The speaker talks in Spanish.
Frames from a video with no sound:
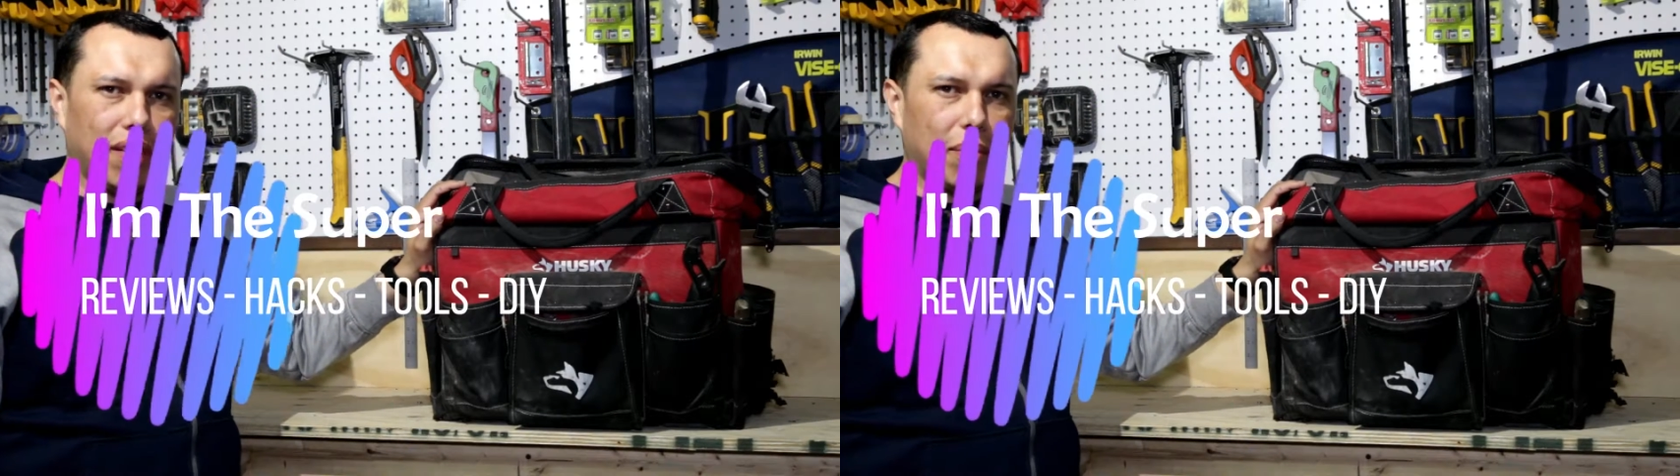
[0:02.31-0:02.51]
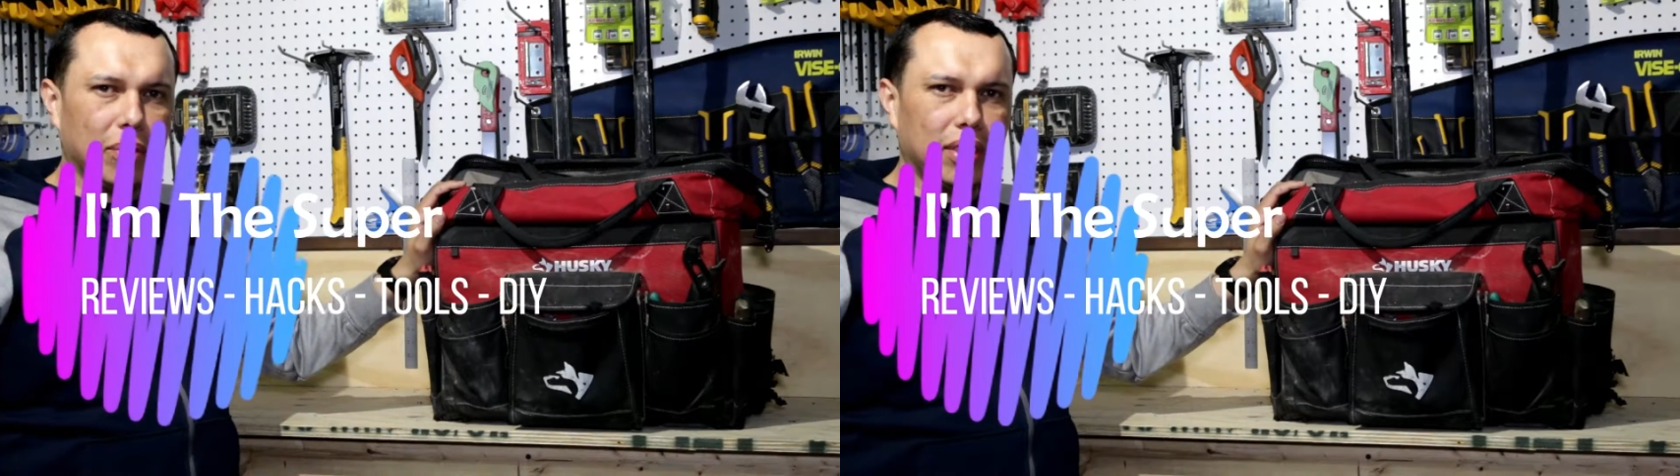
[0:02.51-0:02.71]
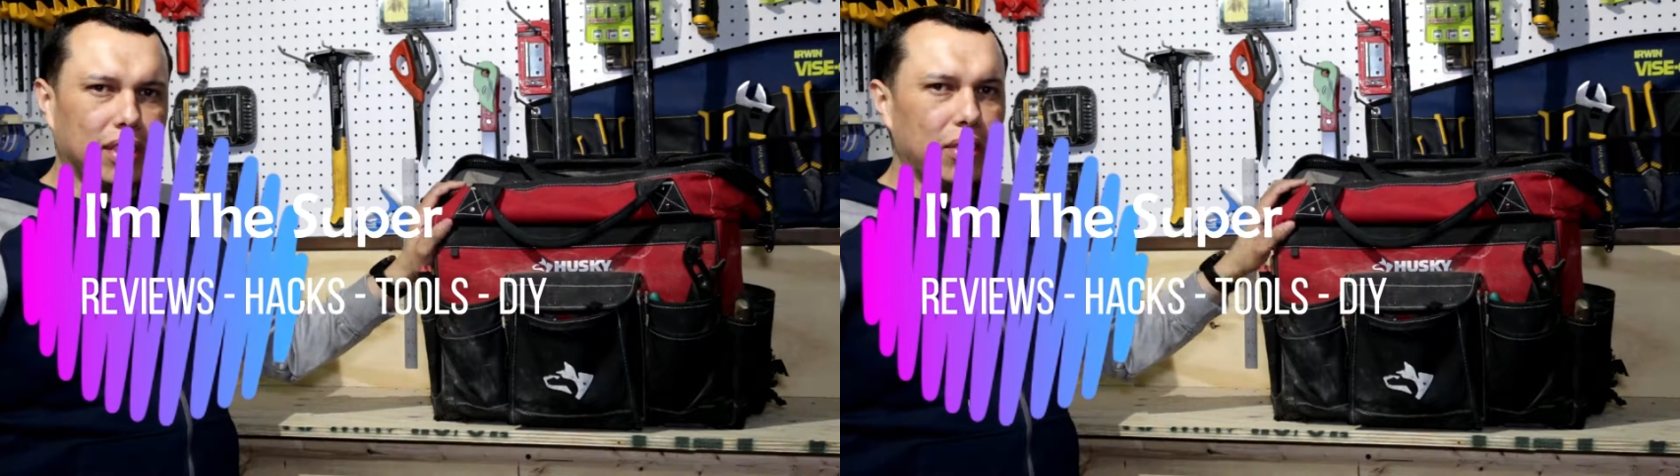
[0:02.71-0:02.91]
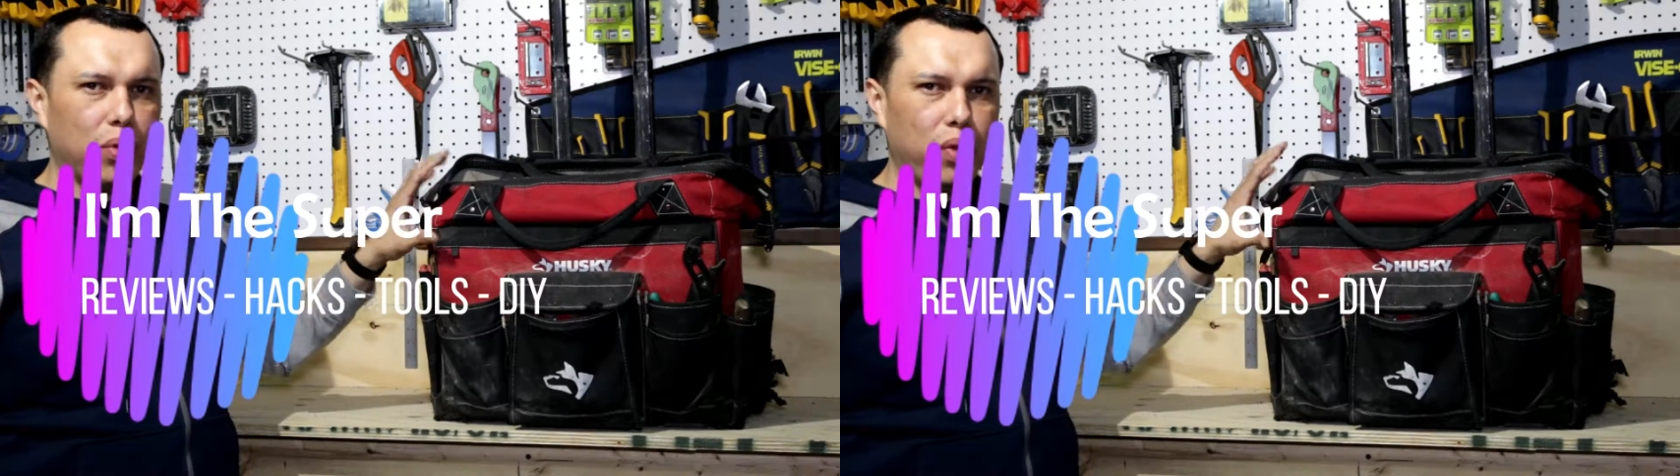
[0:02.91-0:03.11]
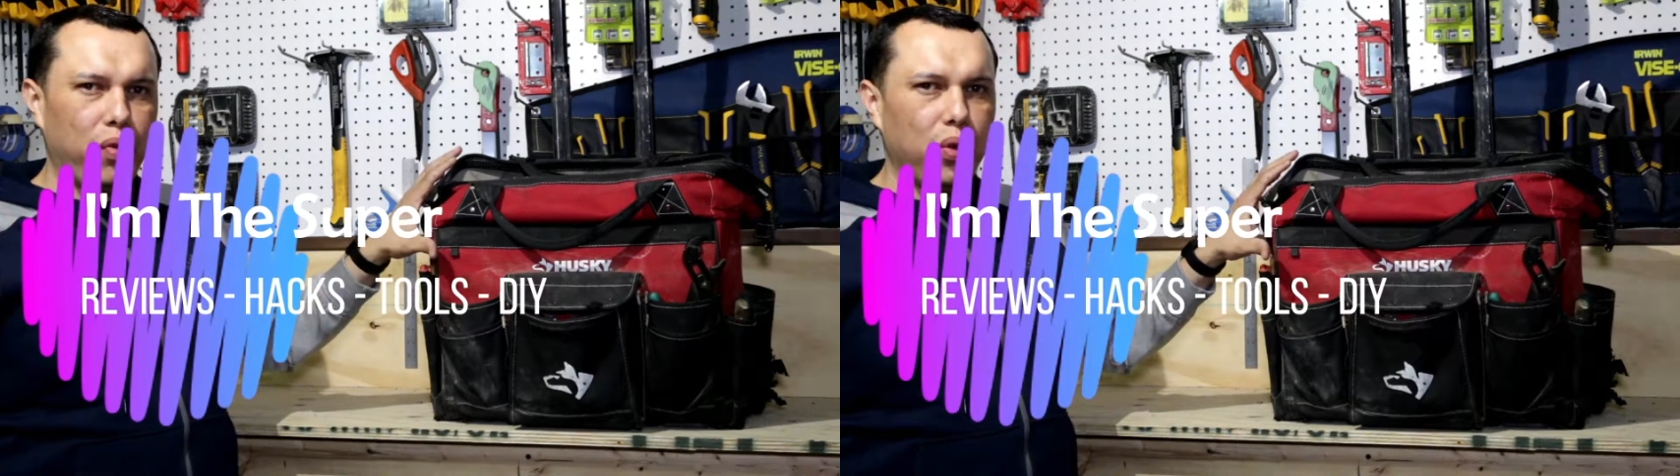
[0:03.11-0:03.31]
vamos a hacer un
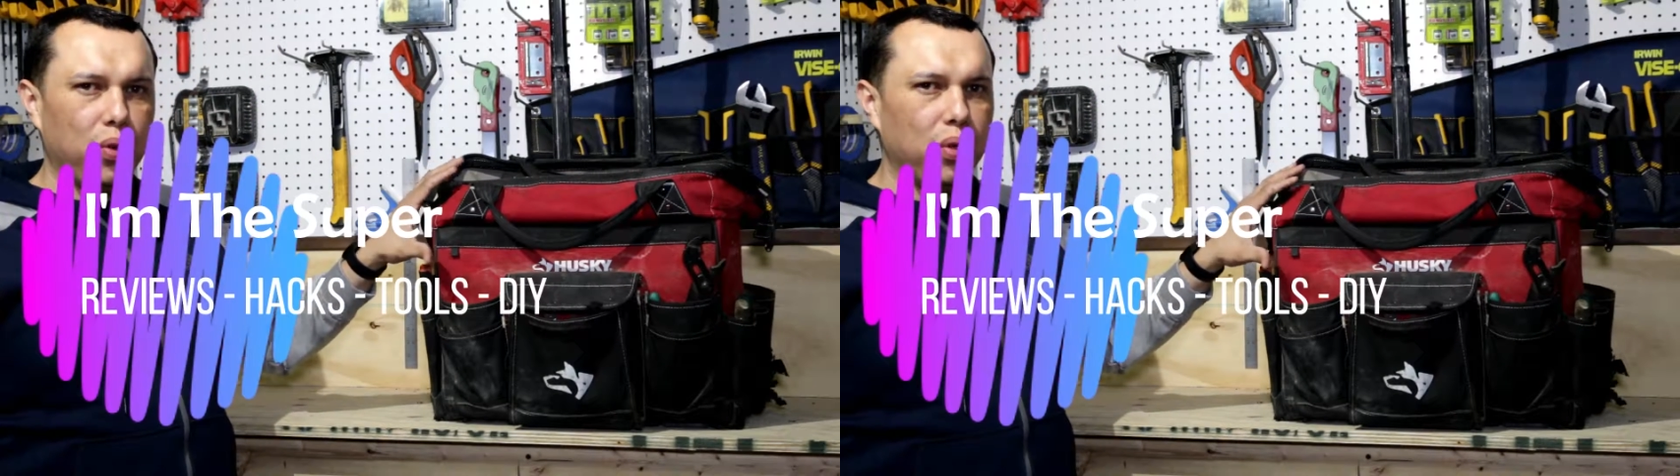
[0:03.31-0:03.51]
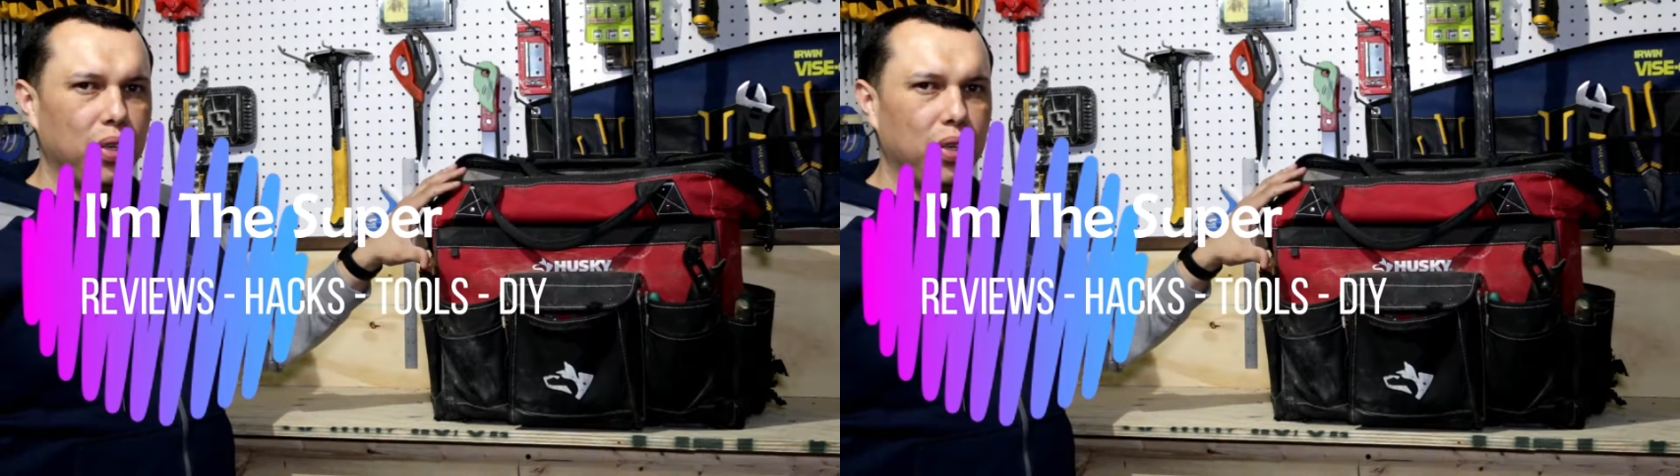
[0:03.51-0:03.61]
review